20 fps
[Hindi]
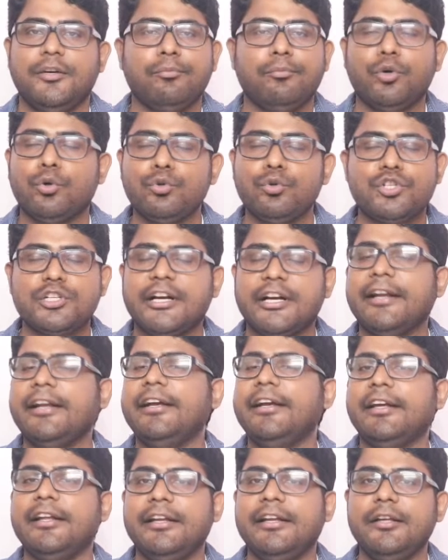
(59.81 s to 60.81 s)
वो कुछ
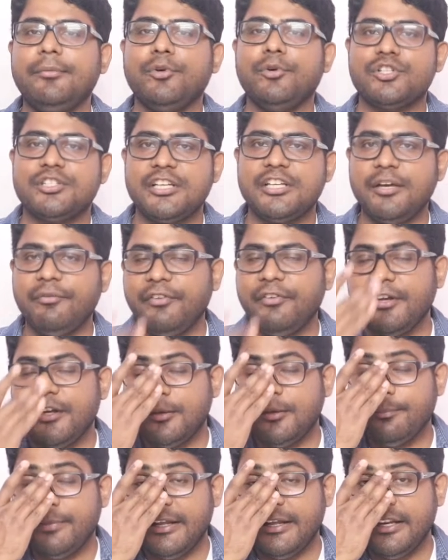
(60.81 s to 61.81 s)
करेंगे नहीं वो
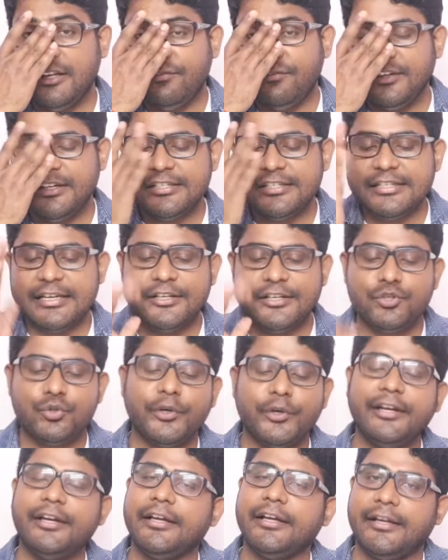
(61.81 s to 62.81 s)
सिर्फ बेनिफिट
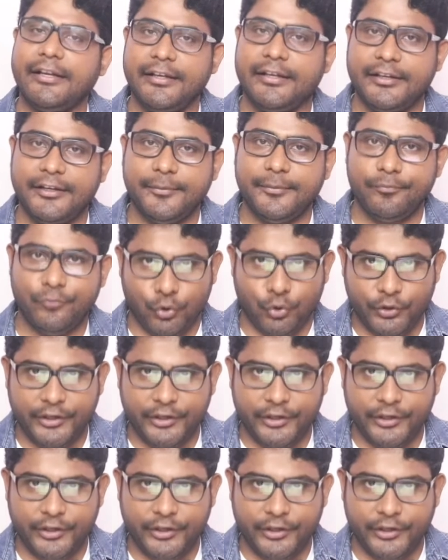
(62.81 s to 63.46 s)
एंजॉय करेंगे